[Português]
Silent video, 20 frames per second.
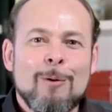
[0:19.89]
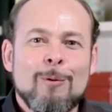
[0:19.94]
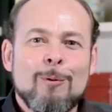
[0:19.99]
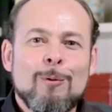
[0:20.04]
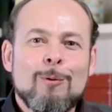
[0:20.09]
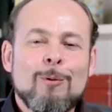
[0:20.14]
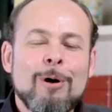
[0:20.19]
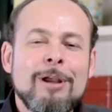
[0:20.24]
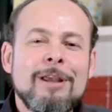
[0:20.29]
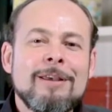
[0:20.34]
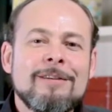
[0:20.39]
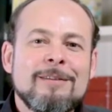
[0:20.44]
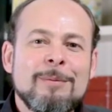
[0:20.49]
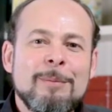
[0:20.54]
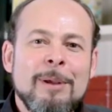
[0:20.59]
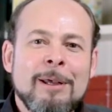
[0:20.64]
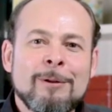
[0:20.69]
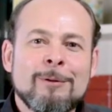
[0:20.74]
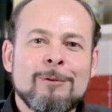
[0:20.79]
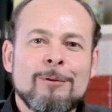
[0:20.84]
O
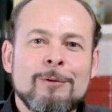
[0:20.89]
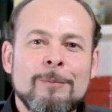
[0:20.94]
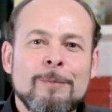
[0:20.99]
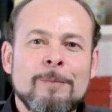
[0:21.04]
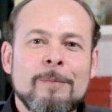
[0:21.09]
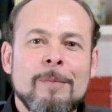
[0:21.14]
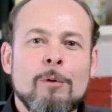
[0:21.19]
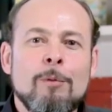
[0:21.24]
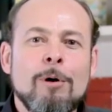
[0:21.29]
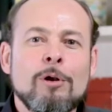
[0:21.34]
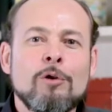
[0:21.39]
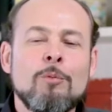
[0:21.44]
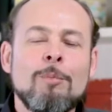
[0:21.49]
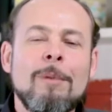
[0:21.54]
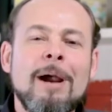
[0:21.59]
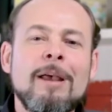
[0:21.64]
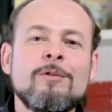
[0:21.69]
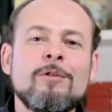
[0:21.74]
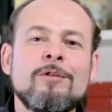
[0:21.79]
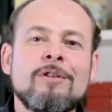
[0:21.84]
conhecimento. Quanto
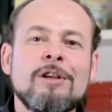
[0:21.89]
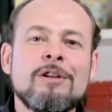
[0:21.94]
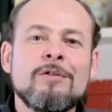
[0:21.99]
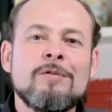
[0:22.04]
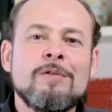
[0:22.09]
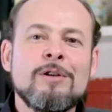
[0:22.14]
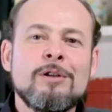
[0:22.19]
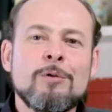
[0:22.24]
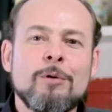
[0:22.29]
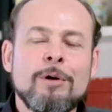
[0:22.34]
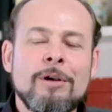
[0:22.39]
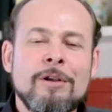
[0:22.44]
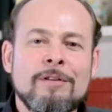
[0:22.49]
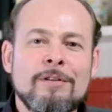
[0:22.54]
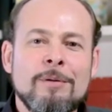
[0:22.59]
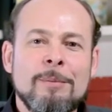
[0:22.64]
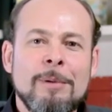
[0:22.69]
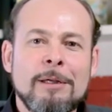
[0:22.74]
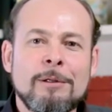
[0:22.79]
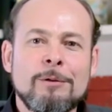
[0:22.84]
mais você divide o
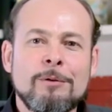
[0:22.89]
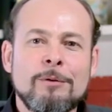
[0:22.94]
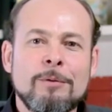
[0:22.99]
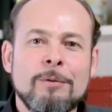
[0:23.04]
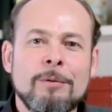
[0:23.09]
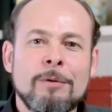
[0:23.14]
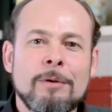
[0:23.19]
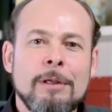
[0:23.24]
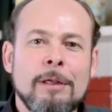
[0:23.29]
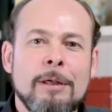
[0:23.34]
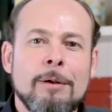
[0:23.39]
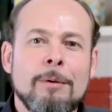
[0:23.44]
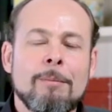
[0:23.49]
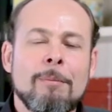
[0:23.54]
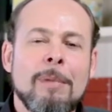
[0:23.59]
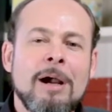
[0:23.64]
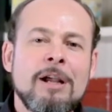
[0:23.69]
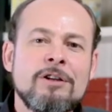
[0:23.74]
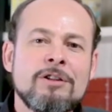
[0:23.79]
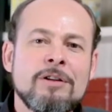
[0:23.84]
conhecimento,
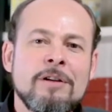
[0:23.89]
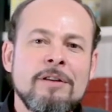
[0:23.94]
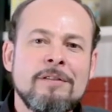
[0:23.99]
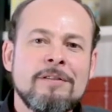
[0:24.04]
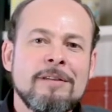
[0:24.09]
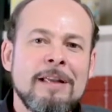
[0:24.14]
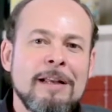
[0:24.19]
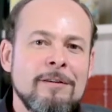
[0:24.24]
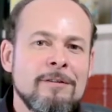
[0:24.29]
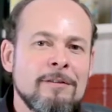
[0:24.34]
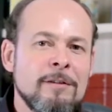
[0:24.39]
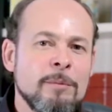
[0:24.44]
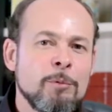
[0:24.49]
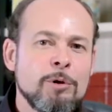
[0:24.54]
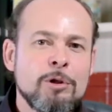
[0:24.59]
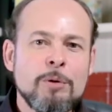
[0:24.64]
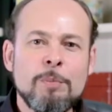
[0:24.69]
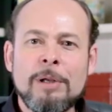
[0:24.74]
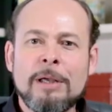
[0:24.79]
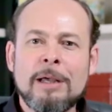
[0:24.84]
mais chances dele se
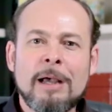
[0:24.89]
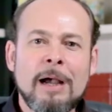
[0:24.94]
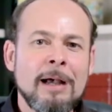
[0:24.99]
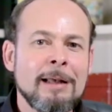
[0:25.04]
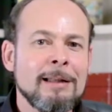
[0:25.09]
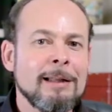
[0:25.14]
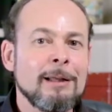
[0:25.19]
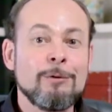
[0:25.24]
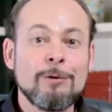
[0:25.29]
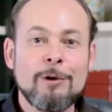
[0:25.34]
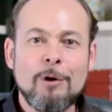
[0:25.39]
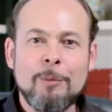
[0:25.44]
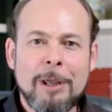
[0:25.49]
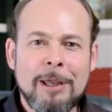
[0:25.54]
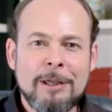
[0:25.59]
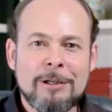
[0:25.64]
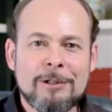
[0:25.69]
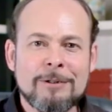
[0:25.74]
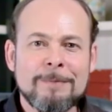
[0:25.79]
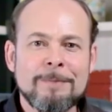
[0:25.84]
multiplicar
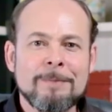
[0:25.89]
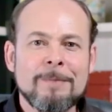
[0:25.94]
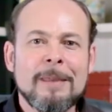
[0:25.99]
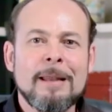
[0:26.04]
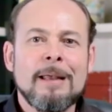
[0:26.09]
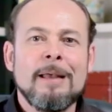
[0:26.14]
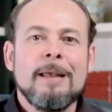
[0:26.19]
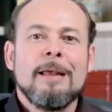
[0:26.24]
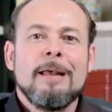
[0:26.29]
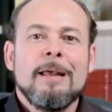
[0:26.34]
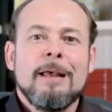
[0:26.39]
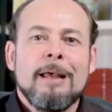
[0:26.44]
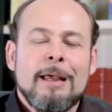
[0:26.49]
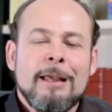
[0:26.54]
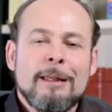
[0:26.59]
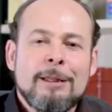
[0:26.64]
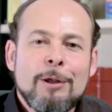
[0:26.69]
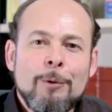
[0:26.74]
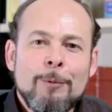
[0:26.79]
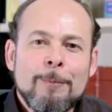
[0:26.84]
naturalmente.
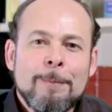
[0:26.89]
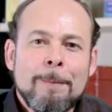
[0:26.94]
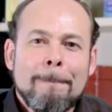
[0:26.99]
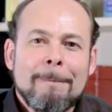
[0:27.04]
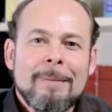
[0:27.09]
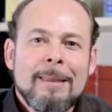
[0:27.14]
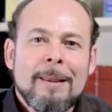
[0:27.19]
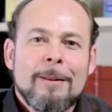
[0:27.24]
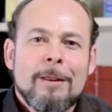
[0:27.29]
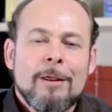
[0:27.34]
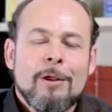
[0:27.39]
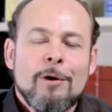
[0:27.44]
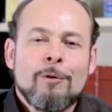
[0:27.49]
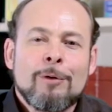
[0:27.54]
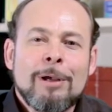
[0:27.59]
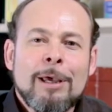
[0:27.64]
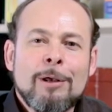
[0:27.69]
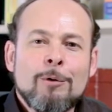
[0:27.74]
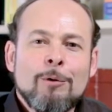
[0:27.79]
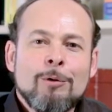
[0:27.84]
Então,
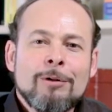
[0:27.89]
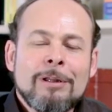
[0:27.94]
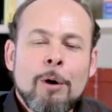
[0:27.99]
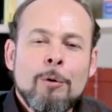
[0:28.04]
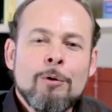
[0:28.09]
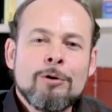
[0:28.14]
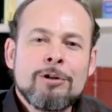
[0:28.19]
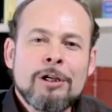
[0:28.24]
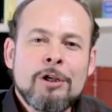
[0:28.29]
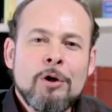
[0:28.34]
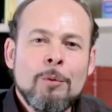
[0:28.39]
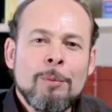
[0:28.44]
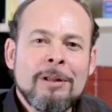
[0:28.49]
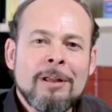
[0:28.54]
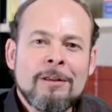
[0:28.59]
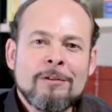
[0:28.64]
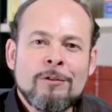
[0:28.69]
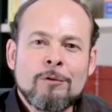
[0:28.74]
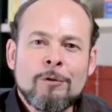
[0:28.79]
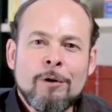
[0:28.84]
eu quero contar hoje aqui uma
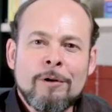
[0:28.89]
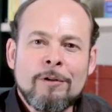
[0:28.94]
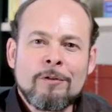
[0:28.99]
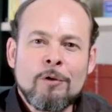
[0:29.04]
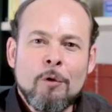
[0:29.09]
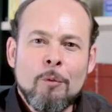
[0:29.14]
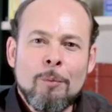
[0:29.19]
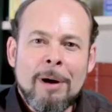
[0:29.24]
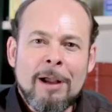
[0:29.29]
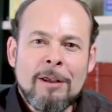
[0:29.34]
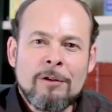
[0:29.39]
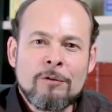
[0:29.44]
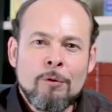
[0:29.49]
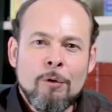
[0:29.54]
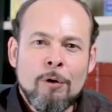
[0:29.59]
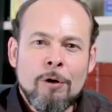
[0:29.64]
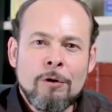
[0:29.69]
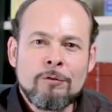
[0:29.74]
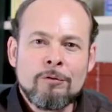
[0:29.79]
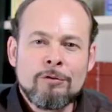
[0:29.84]
das histórias que eu mais
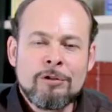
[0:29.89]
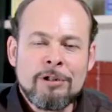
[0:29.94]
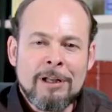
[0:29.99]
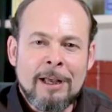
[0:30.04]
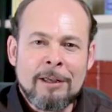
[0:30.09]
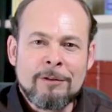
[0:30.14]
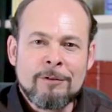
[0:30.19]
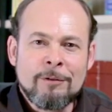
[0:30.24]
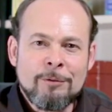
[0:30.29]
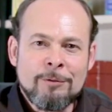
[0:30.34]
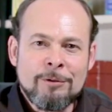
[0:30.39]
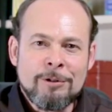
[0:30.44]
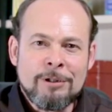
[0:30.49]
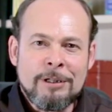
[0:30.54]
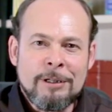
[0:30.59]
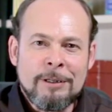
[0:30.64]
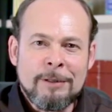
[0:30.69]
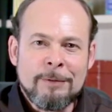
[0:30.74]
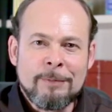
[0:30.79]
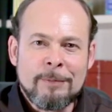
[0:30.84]
gosto de
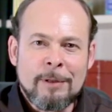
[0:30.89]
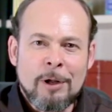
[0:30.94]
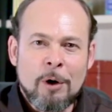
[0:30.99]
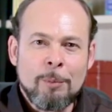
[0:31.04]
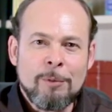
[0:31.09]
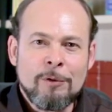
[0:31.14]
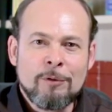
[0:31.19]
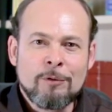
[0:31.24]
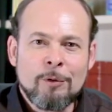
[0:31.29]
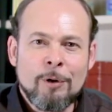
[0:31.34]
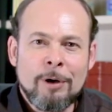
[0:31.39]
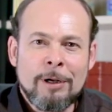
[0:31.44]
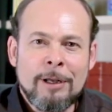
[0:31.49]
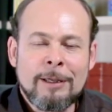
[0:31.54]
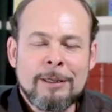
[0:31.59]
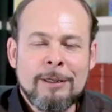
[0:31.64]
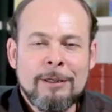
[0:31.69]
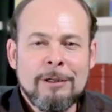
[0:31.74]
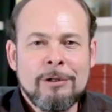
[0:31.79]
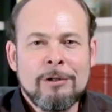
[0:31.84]
Nazarundim. É uma
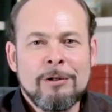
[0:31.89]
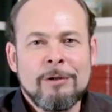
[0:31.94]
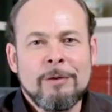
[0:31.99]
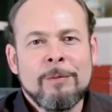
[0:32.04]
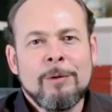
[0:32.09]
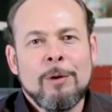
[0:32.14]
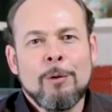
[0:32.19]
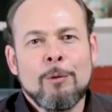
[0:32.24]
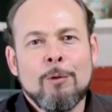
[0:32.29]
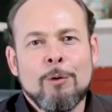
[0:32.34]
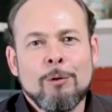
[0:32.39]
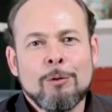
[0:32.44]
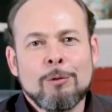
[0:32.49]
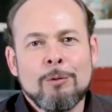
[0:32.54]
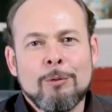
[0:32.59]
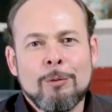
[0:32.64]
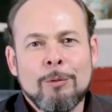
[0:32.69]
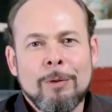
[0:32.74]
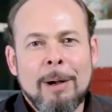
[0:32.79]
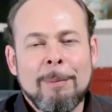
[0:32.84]
história que eu
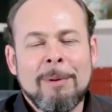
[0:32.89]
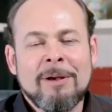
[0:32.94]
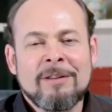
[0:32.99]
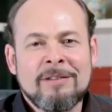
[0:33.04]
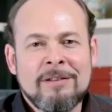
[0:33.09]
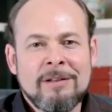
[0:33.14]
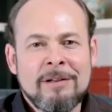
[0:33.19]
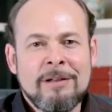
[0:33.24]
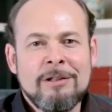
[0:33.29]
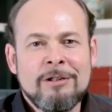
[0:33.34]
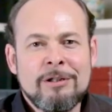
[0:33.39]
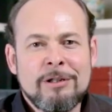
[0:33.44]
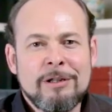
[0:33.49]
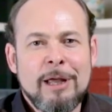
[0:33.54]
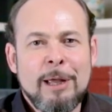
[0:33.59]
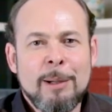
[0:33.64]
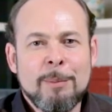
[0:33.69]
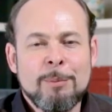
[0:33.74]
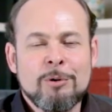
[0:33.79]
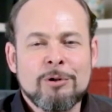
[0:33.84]
conto há bastante
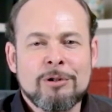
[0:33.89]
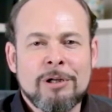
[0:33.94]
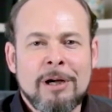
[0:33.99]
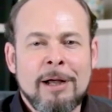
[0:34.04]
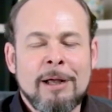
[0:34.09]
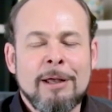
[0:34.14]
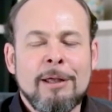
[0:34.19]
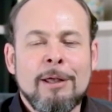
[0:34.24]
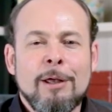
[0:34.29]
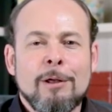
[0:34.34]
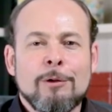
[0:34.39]
tempo já